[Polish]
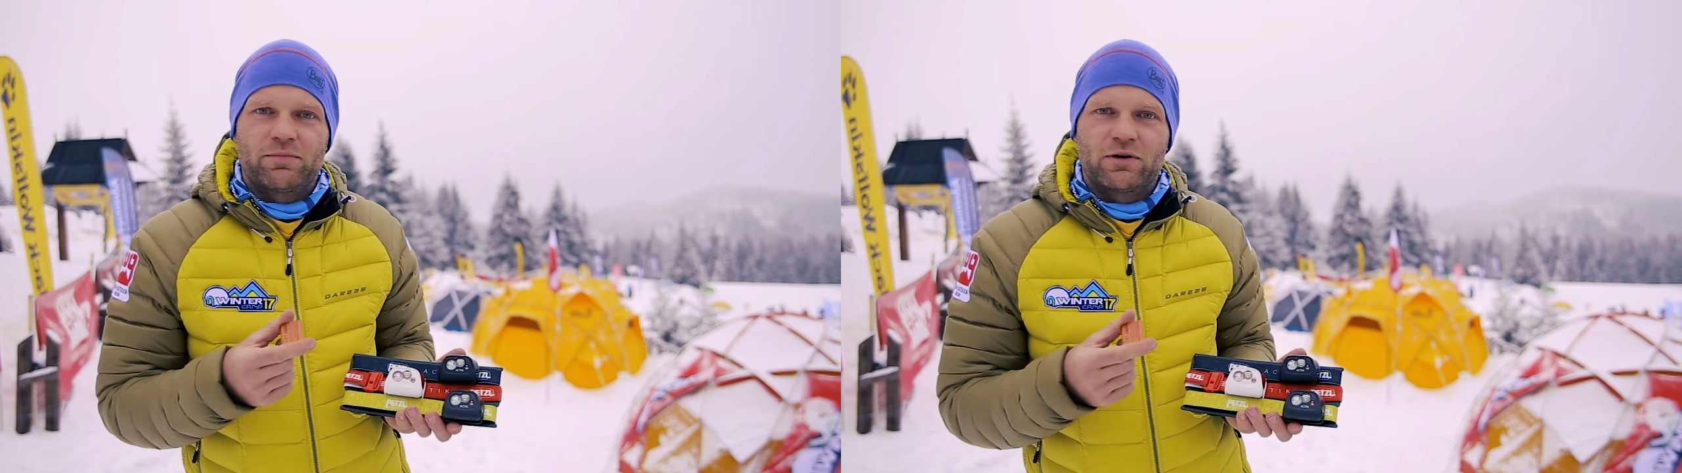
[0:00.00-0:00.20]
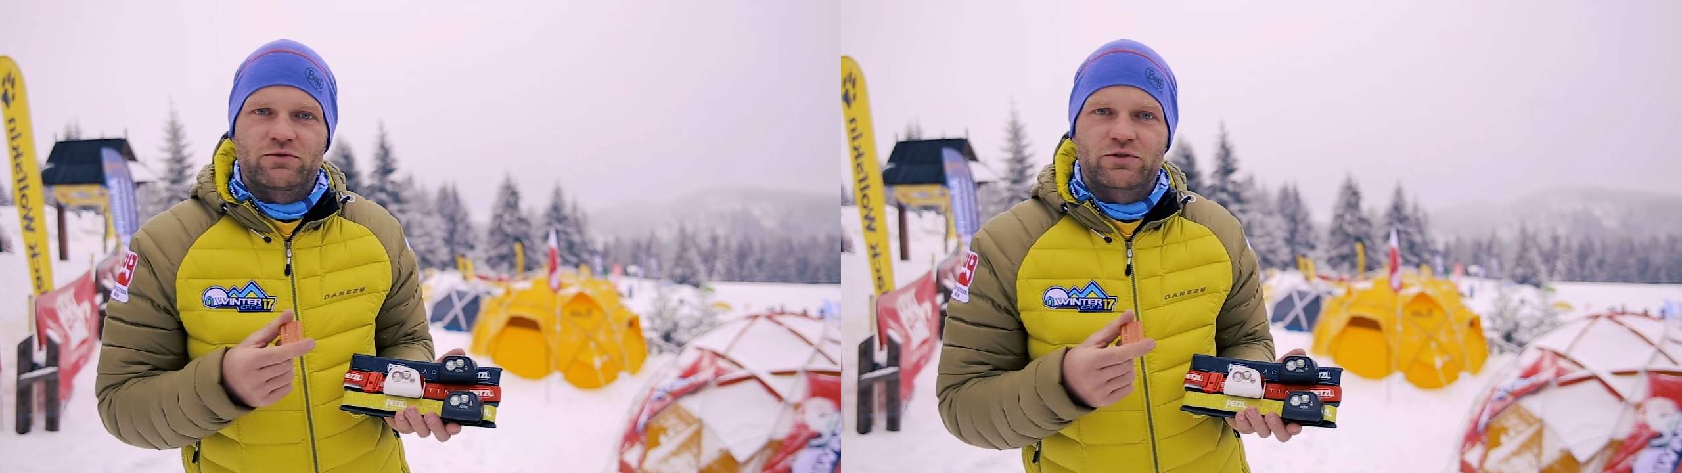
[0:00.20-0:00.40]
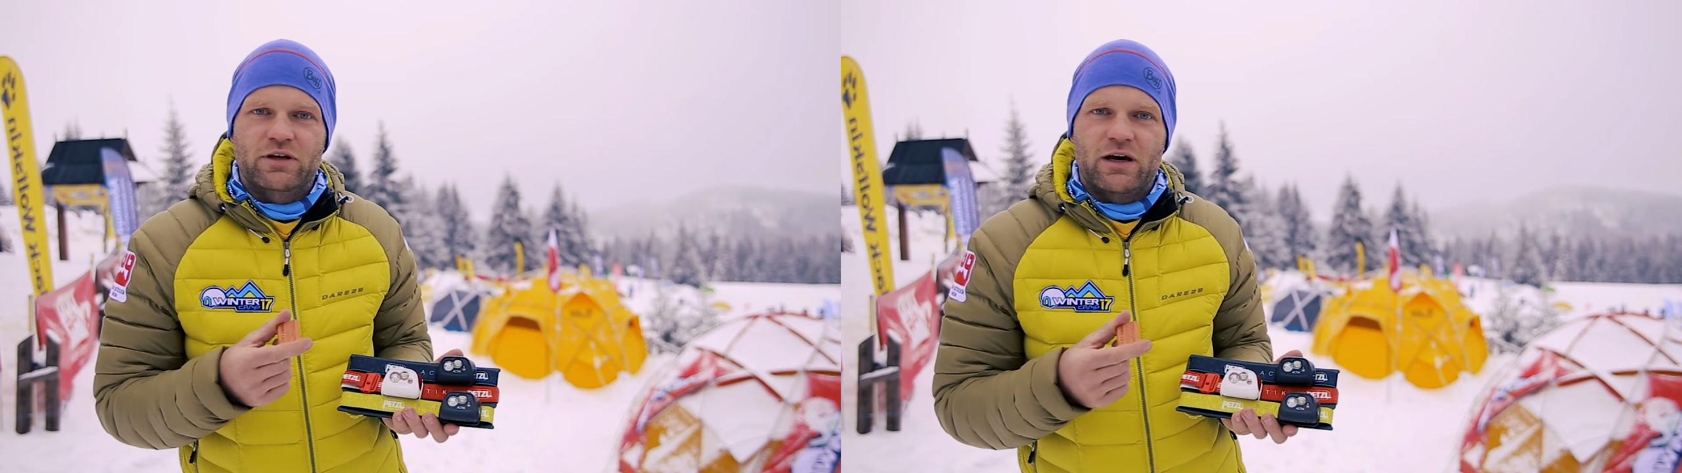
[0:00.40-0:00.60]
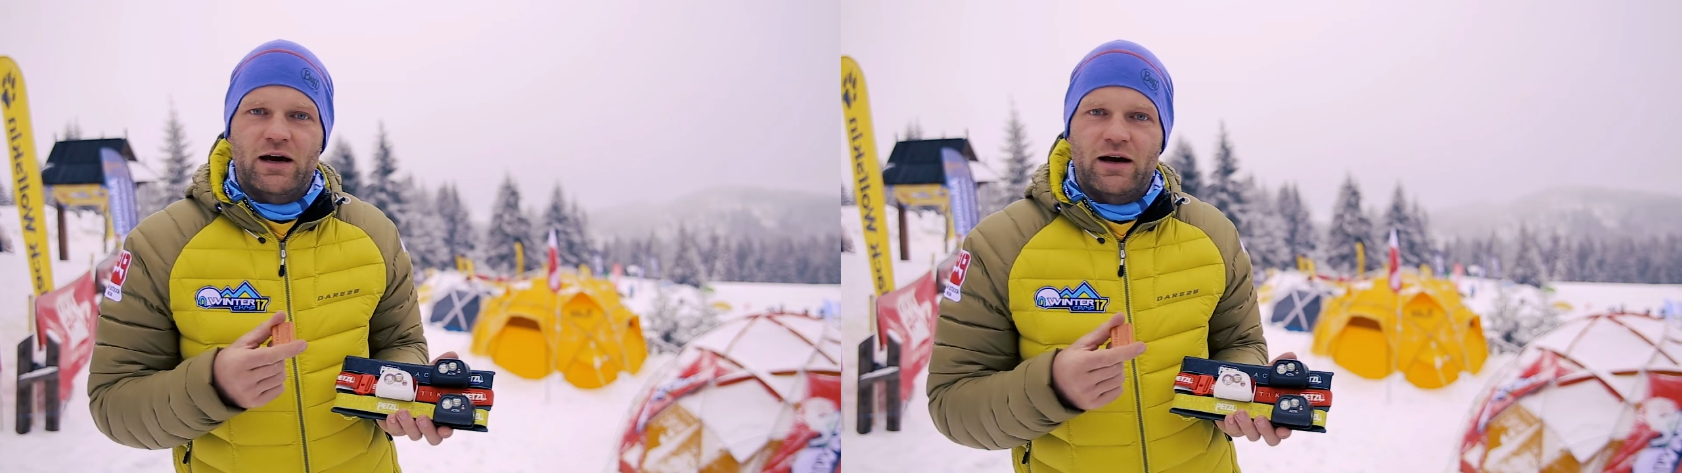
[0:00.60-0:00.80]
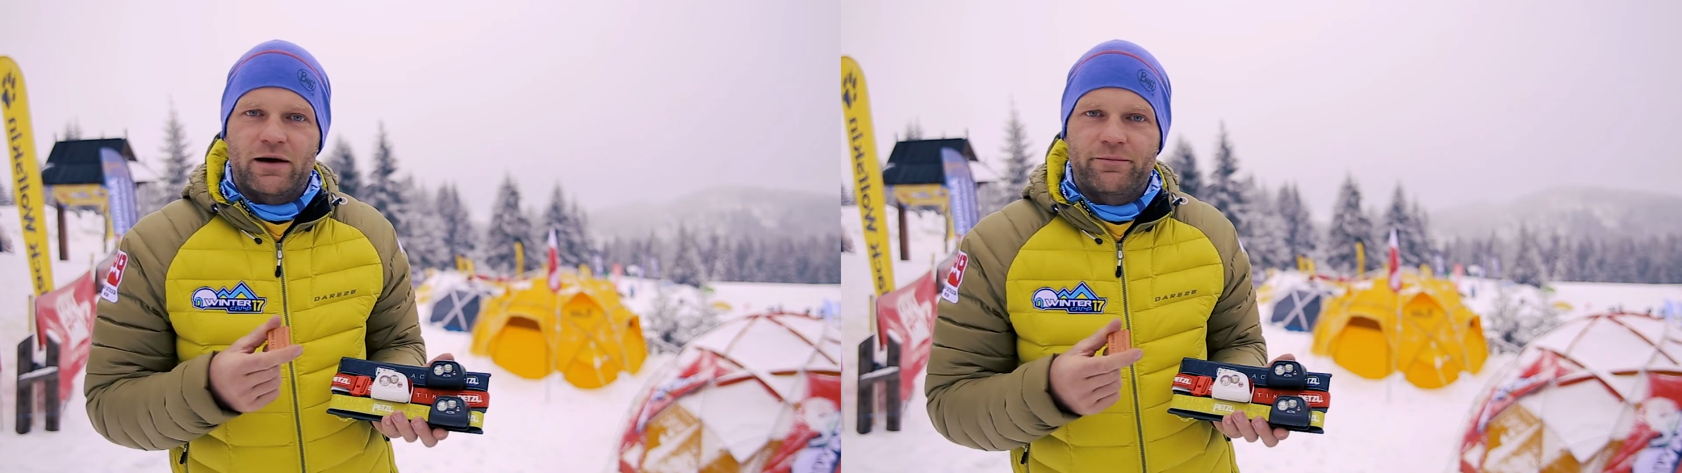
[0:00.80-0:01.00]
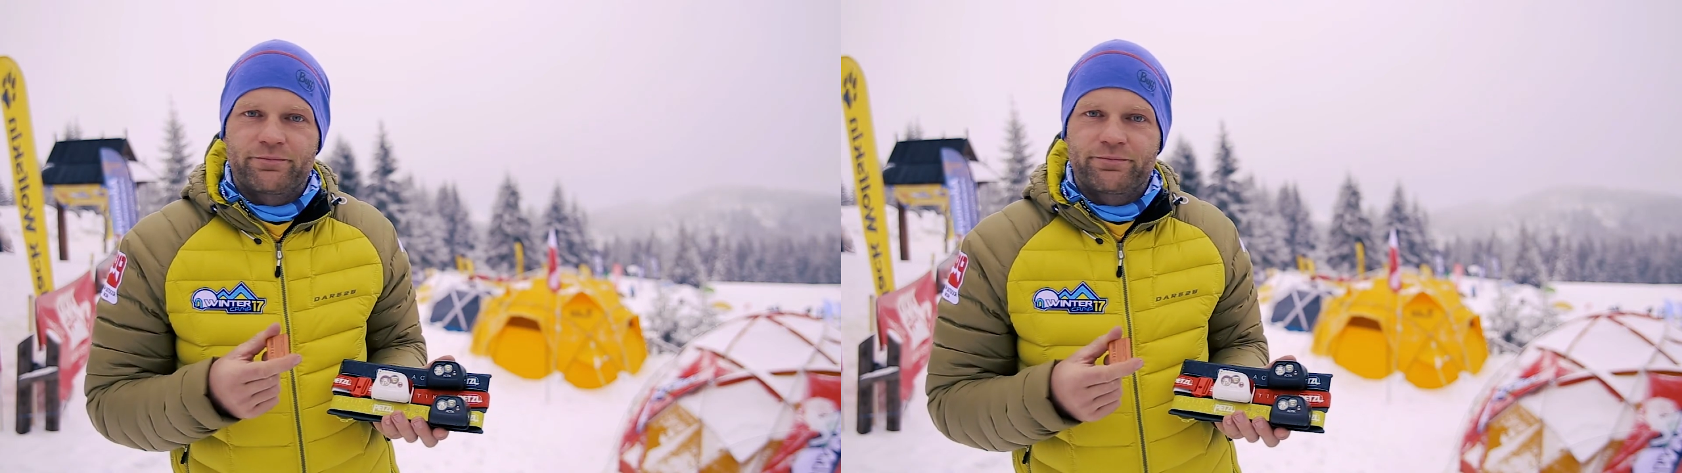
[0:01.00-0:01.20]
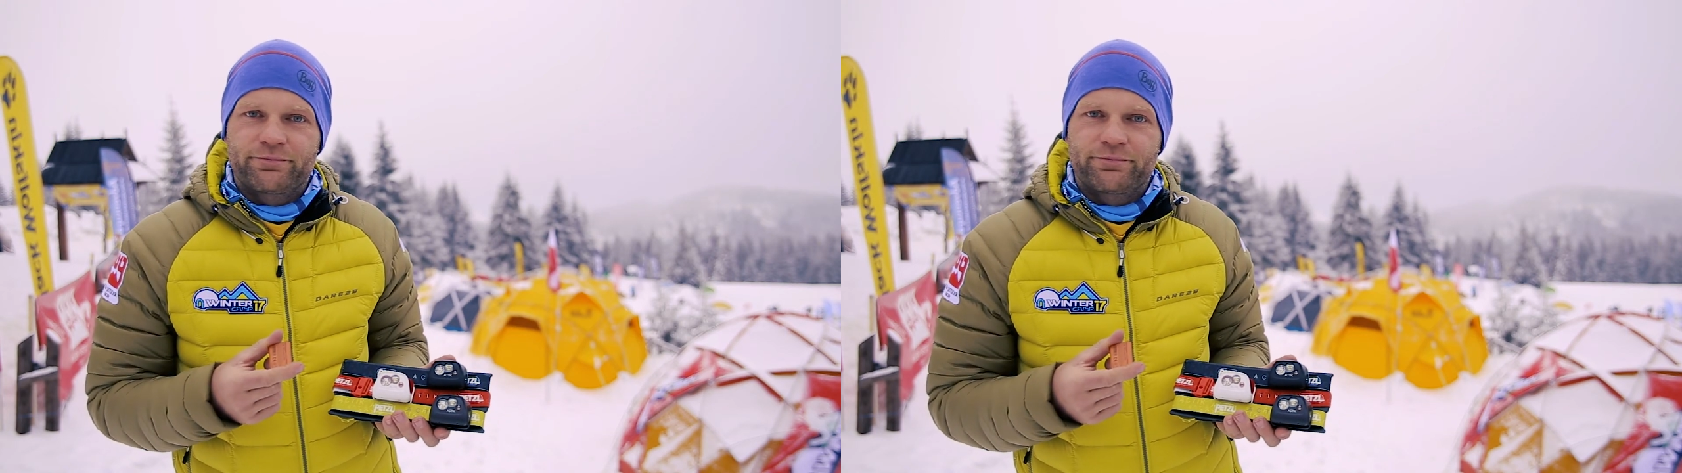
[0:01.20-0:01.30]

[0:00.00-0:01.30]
paluszki AA.